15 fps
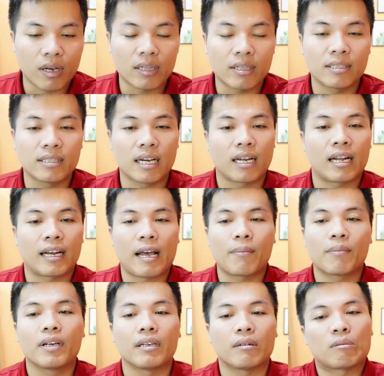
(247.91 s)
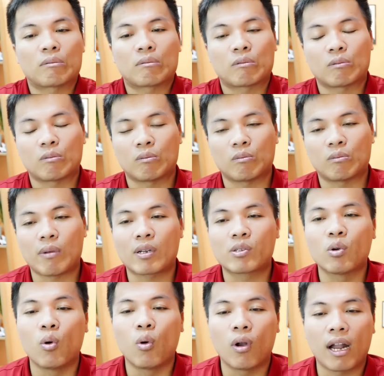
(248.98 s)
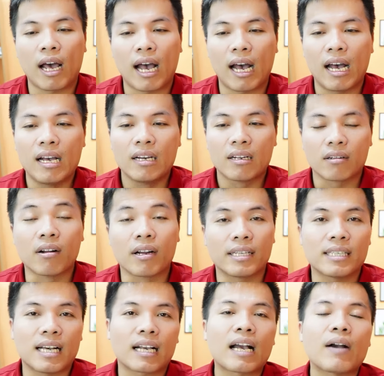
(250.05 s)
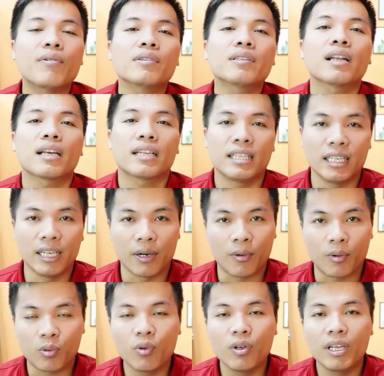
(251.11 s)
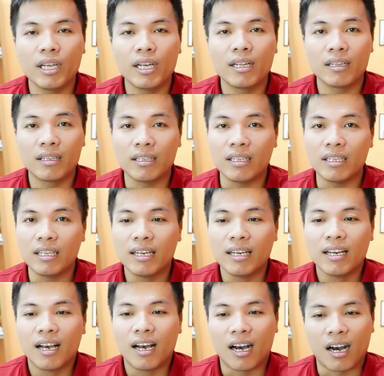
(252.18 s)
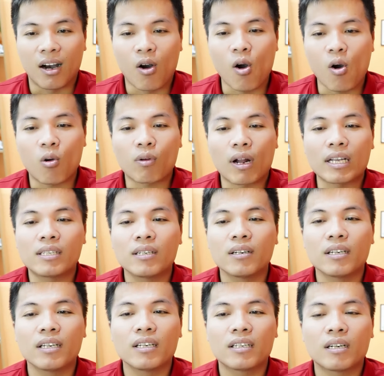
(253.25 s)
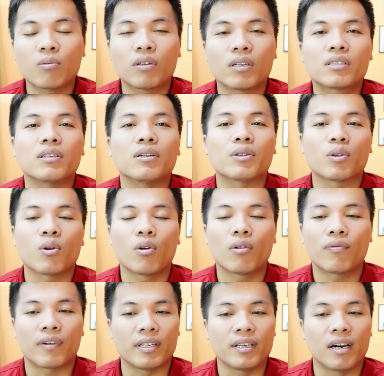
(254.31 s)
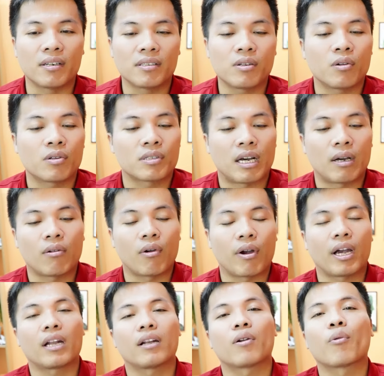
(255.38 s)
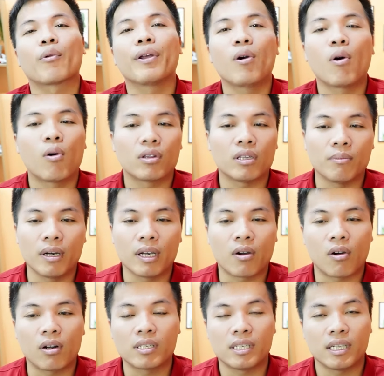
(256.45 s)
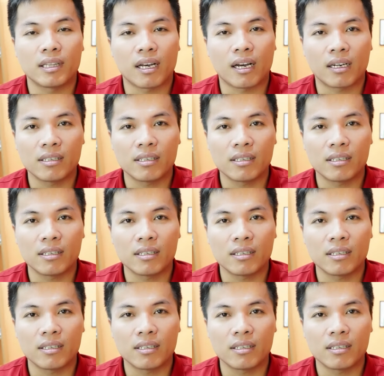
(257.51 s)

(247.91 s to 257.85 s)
rằng là Nam Định mặc dù là được đánh giá cao hơn rất là nhiều tuy nhiên thì à, họ cũng đã chơi không thực sự tốt phải nhờ sự đột sáng của Hen Rio thì mới có được chiến thắng